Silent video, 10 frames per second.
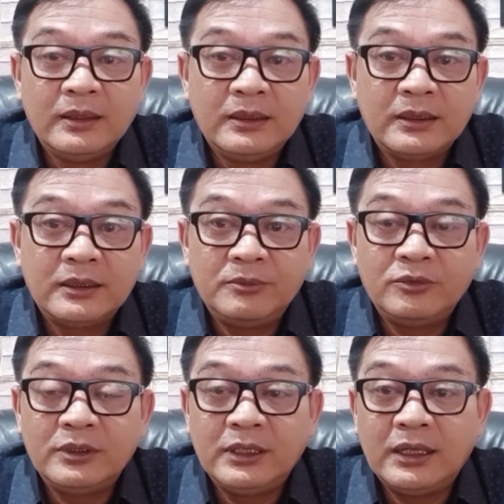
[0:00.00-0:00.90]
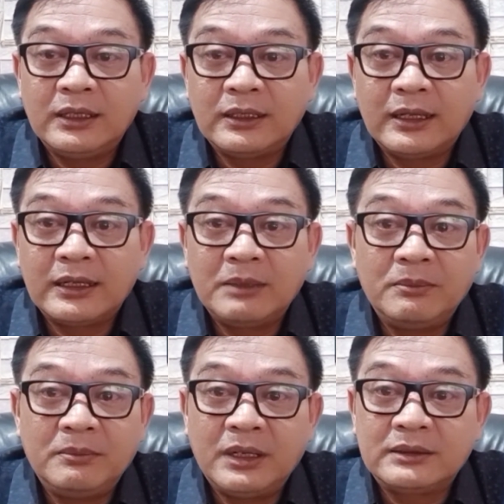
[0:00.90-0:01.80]
kemudian
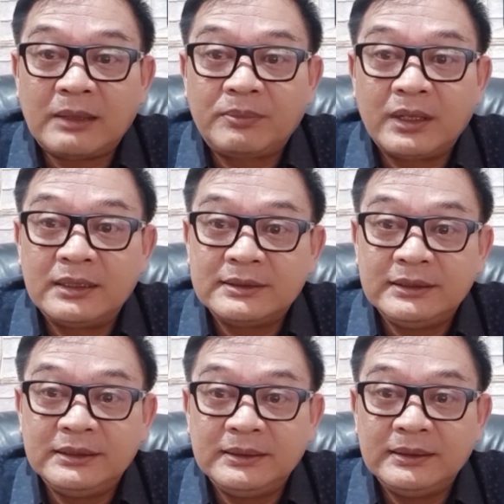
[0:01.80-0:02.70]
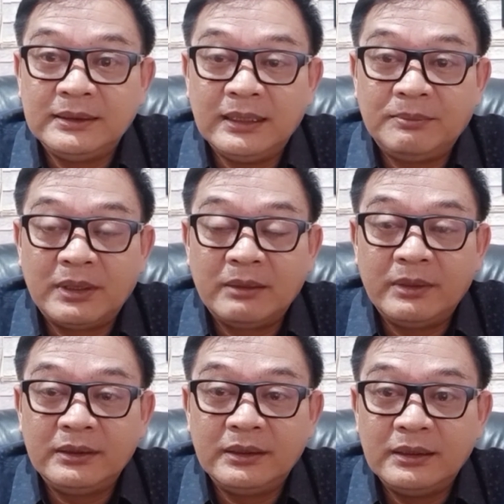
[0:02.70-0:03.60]
akan menetapkan si apa
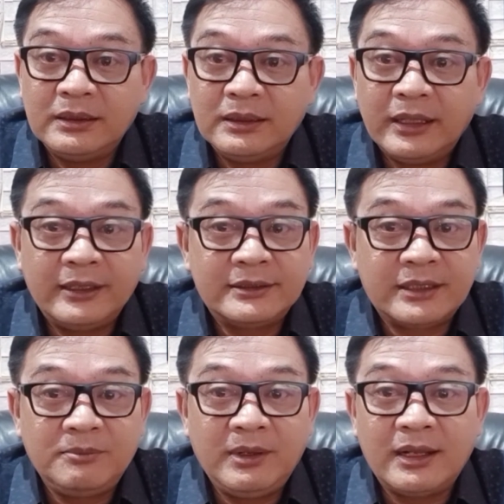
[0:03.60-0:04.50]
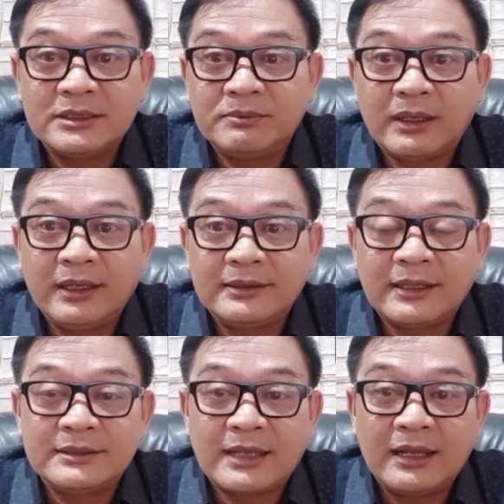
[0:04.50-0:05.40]
namanya Rizky Bilar sebagai
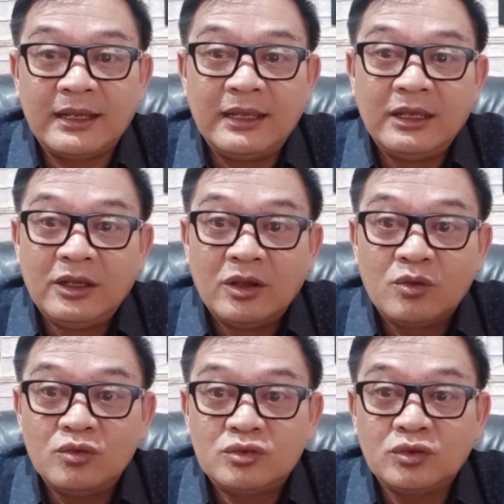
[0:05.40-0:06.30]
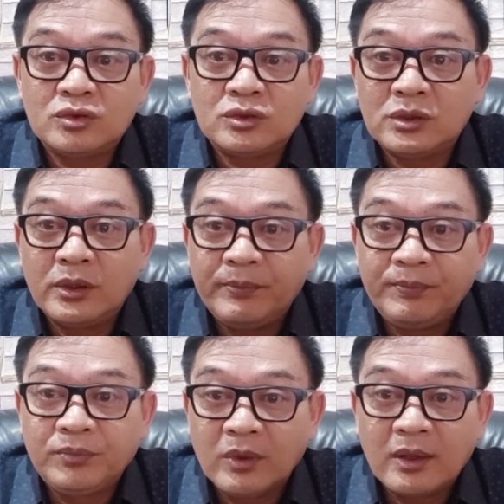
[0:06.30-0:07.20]
tersangka. Khusus
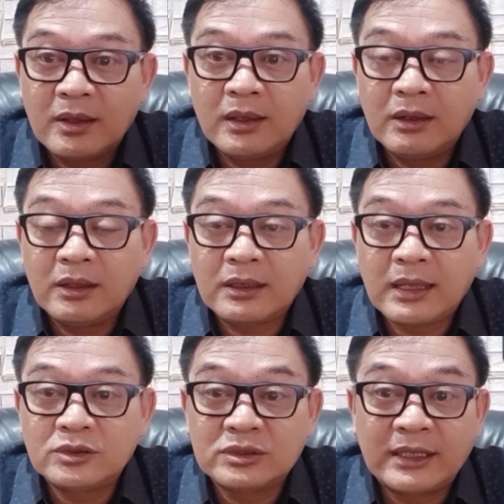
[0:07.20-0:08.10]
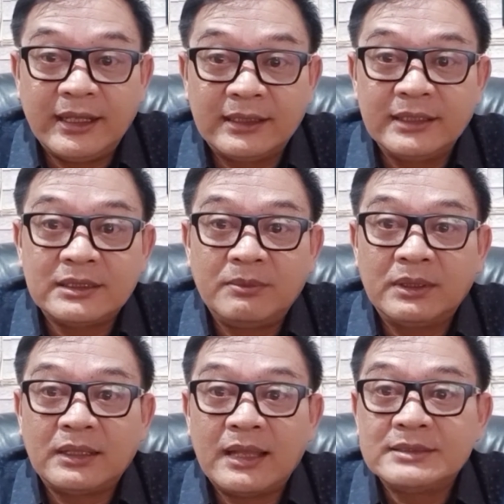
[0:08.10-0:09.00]
eh, kasus KDRT sahabat
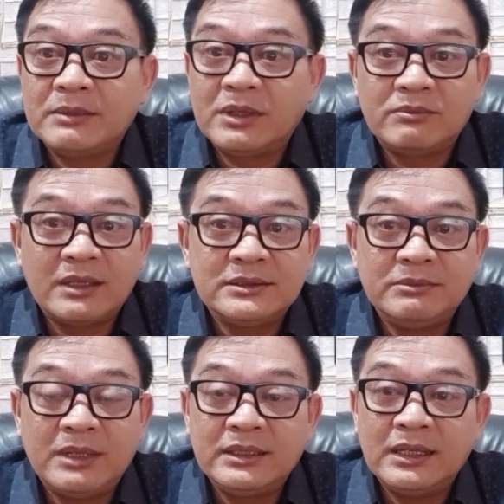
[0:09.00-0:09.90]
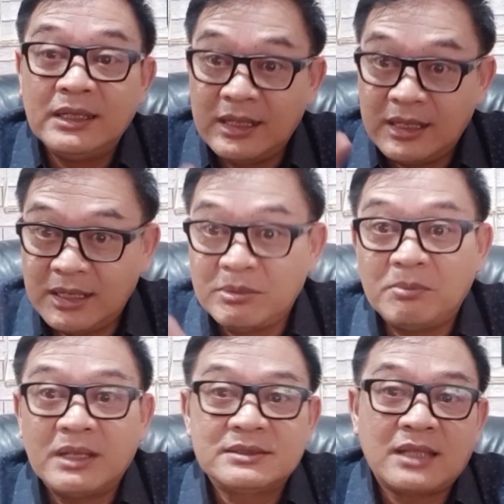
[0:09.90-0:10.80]
ancaman maksimalnya
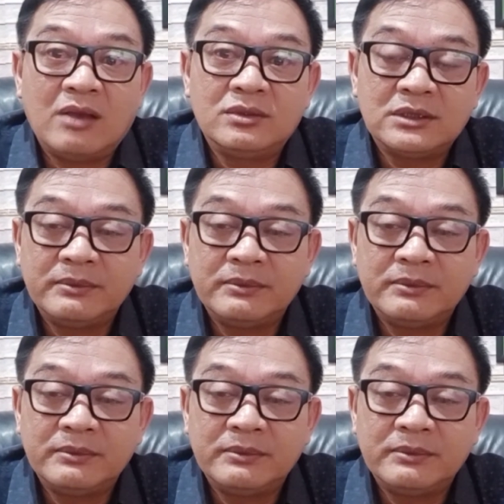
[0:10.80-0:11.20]
15 tahun